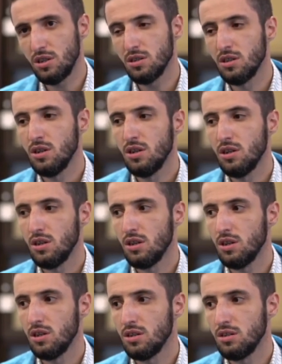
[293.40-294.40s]
bir yer.
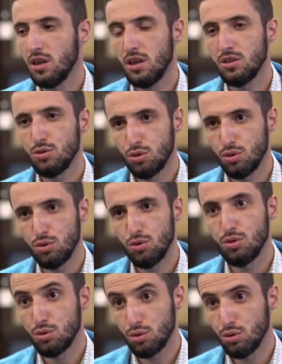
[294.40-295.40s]
Ee, daha
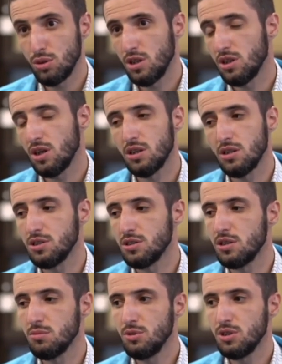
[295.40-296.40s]
çoğunluğu Suriyeli
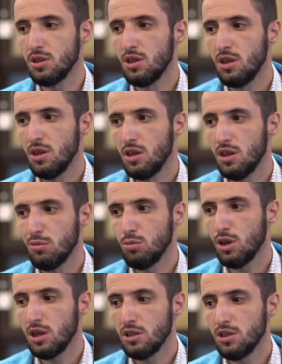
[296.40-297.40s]
kardeşlerimiz.
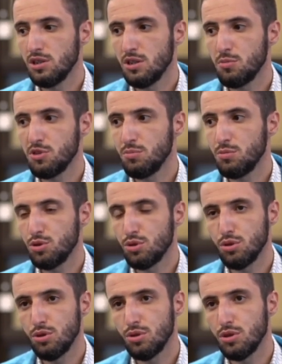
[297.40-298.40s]
Ee, bu kardeşlerimizin
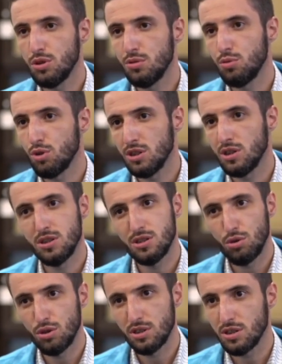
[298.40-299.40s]
birçoğu e, burada
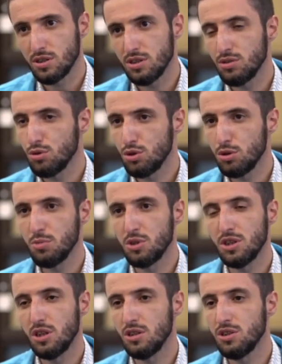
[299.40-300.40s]
sigortasız, cüzi
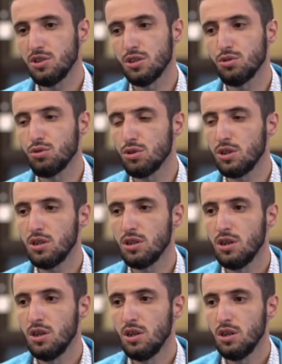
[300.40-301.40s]
miktarda çalışıyorlar.
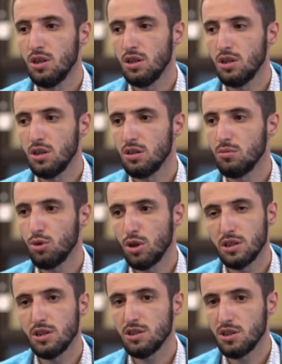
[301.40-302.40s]
Ee, bu
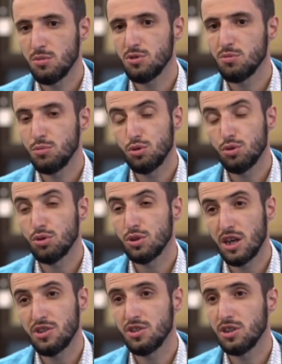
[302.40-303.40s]
kardeşlerimizin
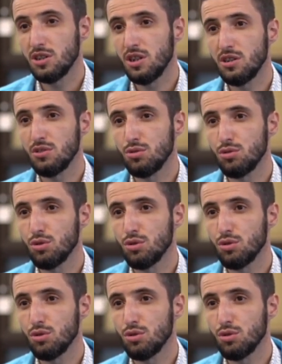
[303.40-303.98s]
birçoğu gerçekten